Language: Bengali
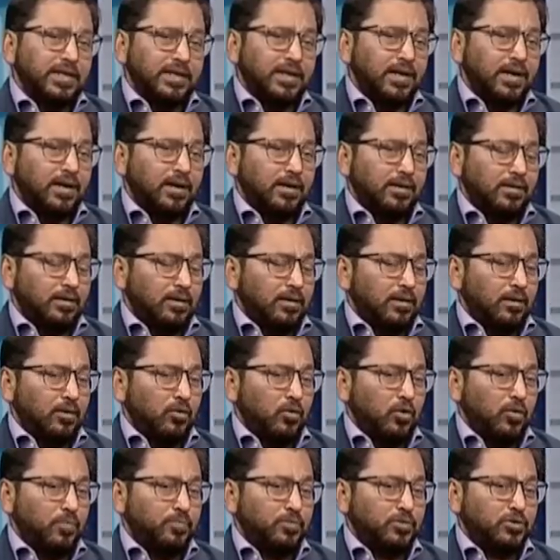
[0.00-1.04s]
চেনার
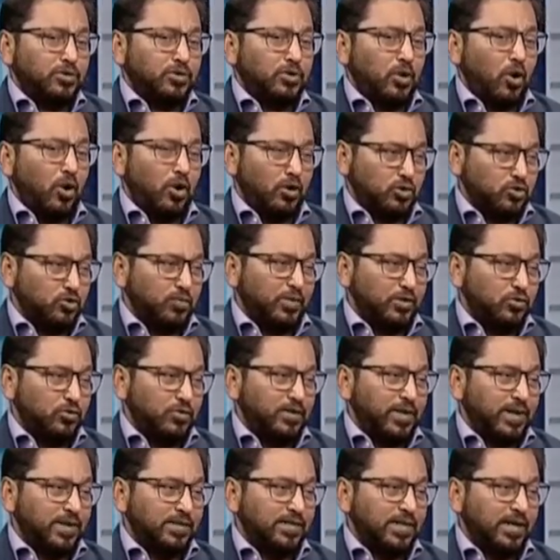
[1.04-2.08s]
খুব সহজ উপায় যদি
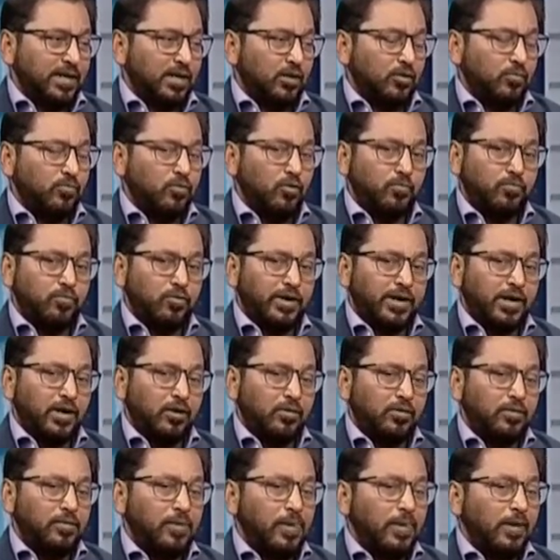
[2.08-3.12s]
দেখা যায় কারো মুখ ফুলে গেল
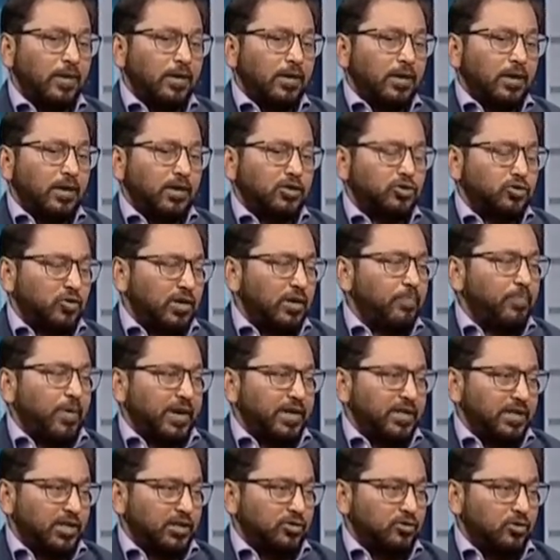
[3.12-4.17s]
শরীরে
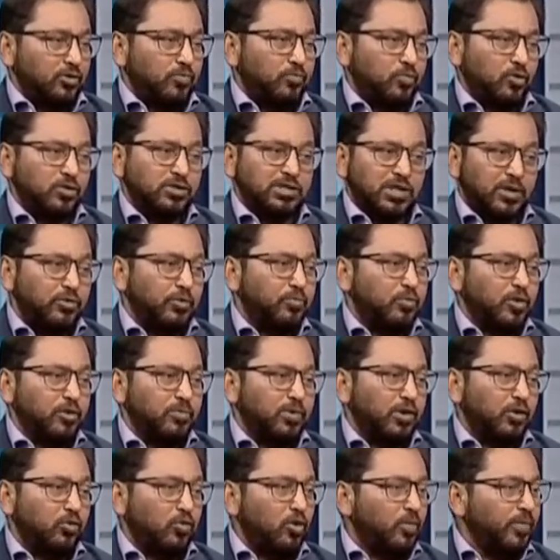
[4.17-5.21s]
পানি আসলো প্রস্রাবের
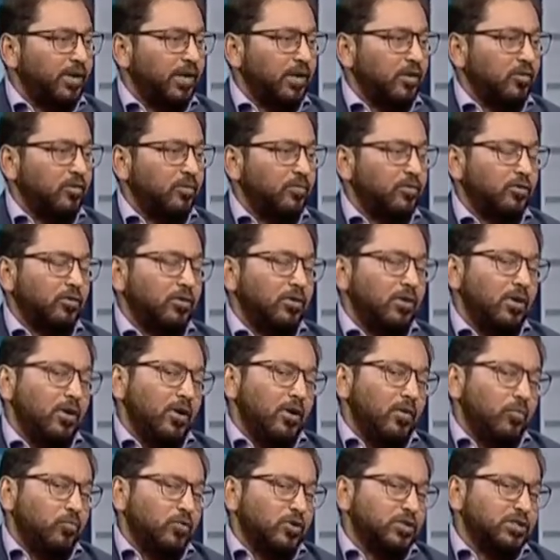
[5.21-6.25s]
পরিমাণ কমে গেল এবং
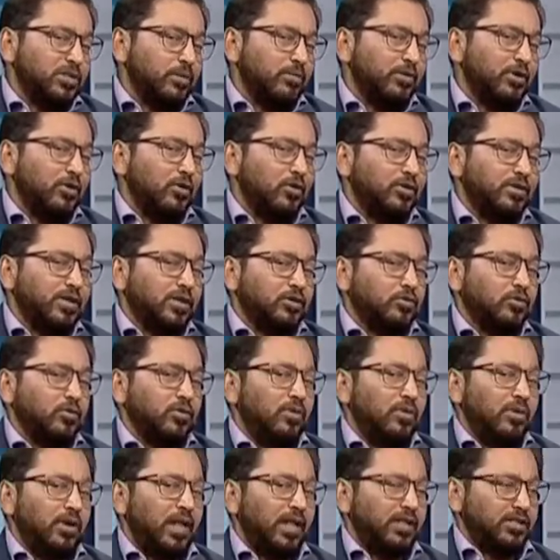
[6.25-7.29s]
প্রস্রাবের রঙটা একটু
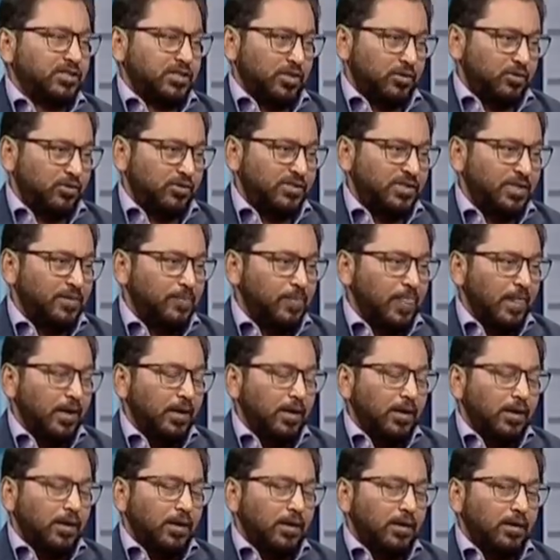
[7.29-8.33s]
লালচে হচ্ছে
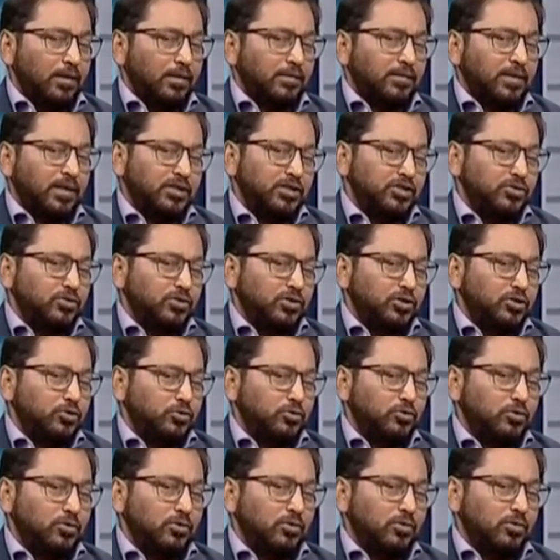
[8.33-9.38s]
তাদের যদি
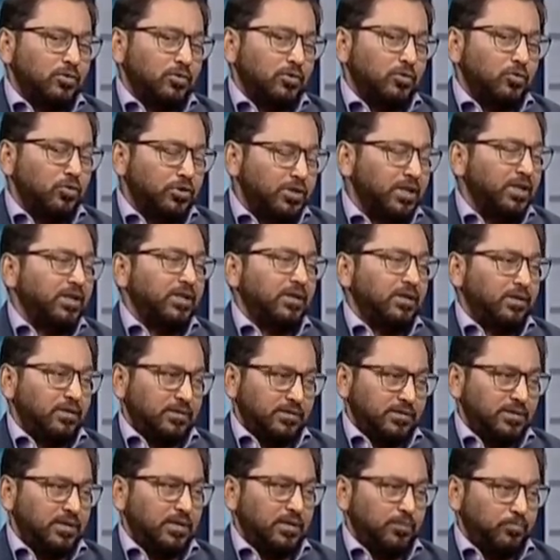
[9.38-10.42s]
শুধু রুটিন
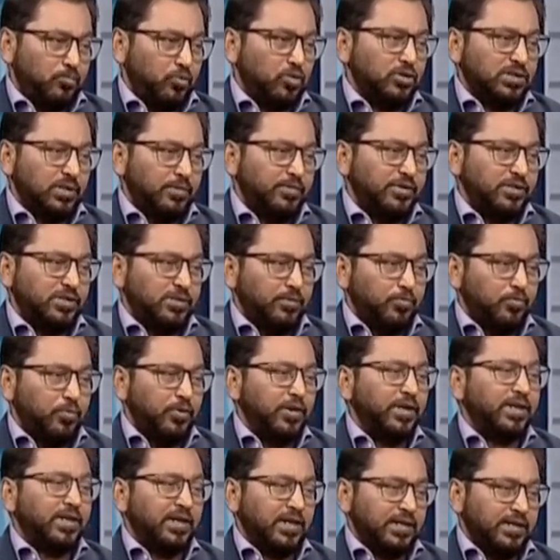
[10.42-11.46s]
যে প্রস্রাবের যে
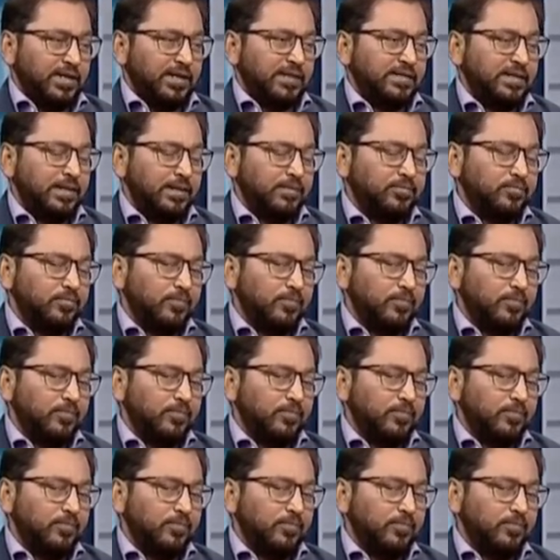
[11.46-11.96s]
পরীক্ষাটা আছে